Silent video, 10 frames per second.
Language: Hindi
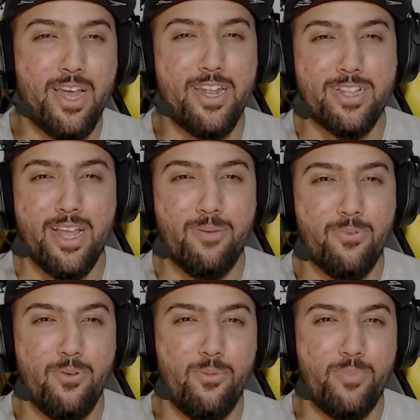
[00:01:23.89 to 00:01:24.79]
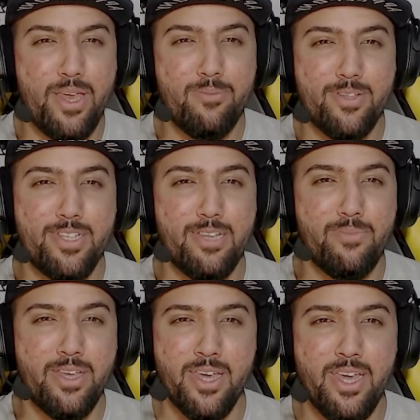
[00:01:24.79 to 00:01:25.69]
क्या लगता है आपको पी
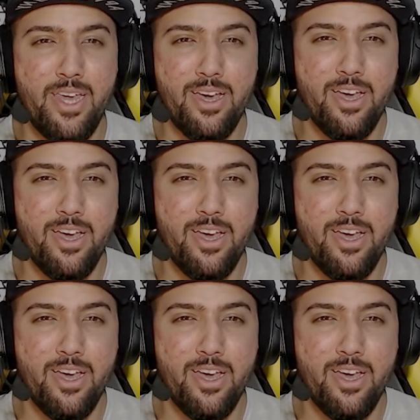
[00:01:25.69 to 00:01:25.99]
में यही